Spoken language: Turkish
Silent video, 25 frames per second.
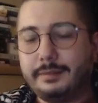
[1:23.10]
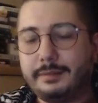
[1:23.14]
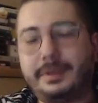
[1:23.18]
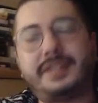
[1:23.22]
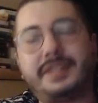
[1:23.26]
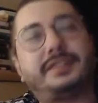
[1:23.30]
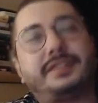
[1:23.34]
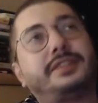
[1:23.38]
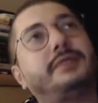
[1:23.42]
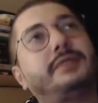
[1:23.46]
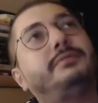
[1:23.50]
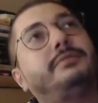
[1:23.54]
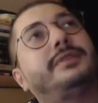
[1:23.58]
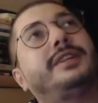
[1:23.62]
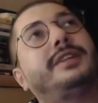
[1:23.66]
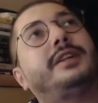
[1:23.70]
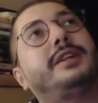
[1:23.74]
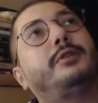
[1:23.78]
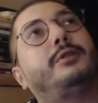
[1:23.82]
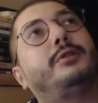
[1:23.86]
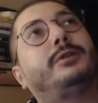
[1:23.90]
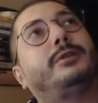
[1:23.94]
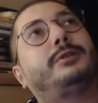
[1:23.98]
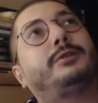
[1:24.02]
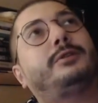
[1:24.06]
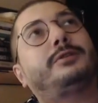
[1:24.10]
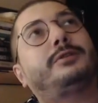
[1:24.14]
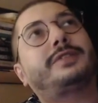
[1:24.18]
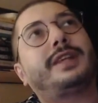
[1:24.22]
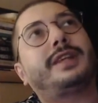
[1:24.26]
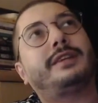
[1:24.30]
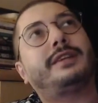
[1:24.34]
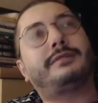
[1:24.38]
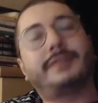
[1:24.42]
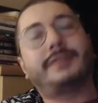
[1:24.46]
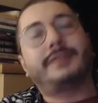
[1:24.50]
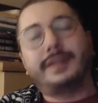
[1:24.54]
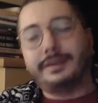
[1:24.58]
Biz şimdi ne olduk
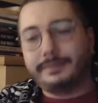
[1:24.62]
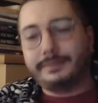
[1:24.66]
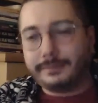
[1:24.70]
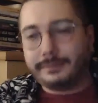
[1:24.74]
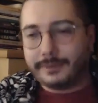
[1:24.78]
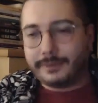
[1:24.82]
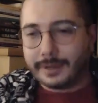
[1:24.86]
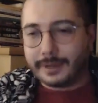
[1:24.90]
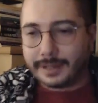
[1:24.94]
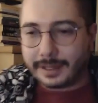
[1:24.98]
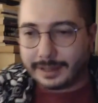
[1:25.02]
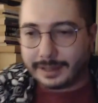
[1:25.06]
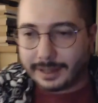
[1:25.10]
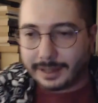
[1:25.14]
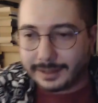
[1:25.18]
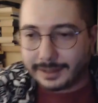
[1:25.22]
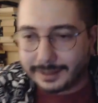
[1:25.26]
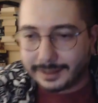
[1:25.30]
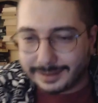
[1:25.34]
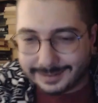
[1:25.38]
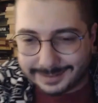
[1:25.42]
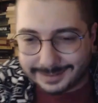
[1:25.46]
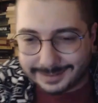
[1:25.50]
sevgilim falan hani.